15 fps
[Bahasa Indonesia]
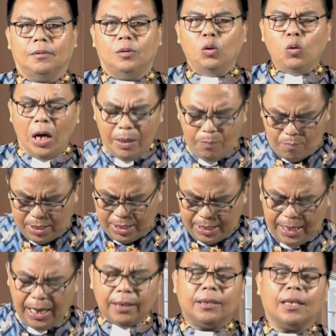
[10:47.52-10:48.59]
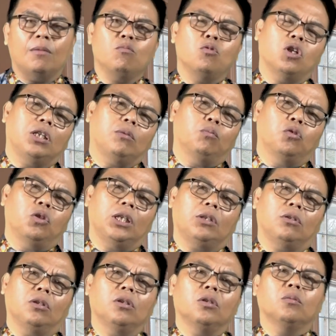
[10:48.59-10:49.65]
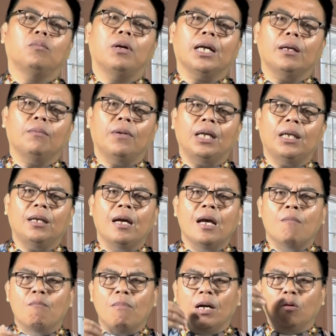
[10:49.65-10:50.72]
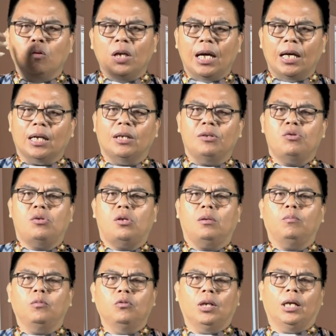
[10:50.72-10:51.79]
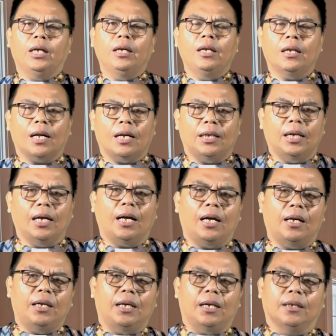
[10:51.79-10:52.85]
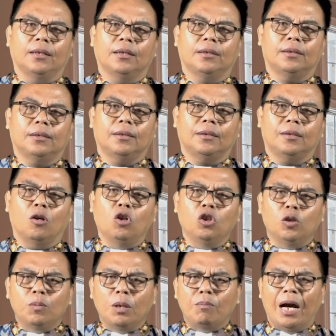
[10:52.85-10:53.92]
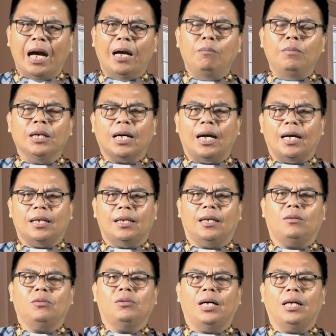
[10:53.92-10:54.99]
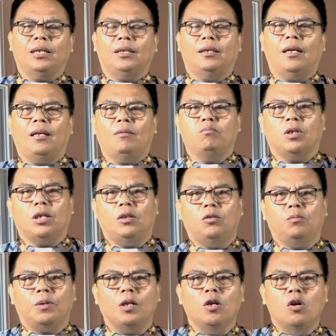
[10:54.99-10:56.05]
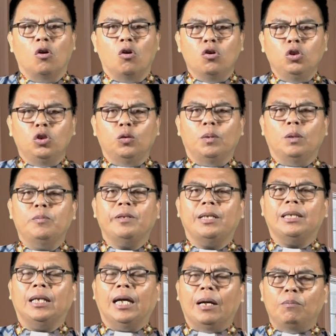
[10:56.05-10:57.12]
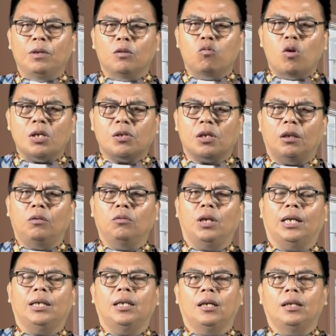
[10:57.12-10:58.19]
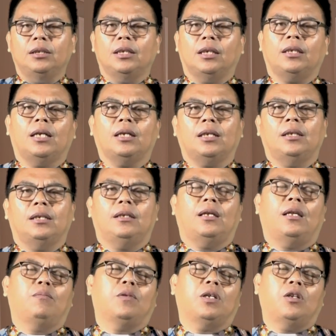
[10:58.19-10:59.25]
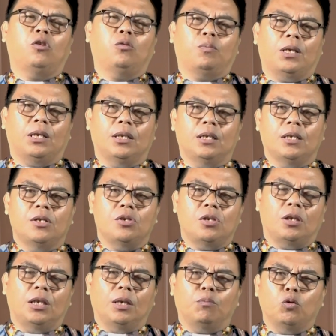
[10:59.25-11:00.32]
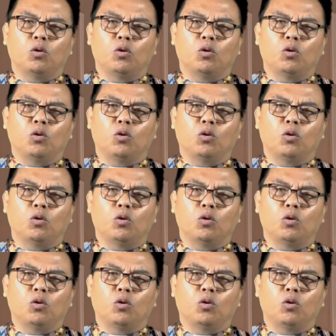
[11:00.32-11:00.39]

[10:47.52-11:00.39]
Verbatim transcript: Tuhan mengingatkan murid-murid untuk bagaimana menggunakan semua indera yang ada untuk memahami karya Tuhan di dalam kehidupan, untuk memahami kuasa Tuhan yang dinyatakan di dalam kehidupan setiap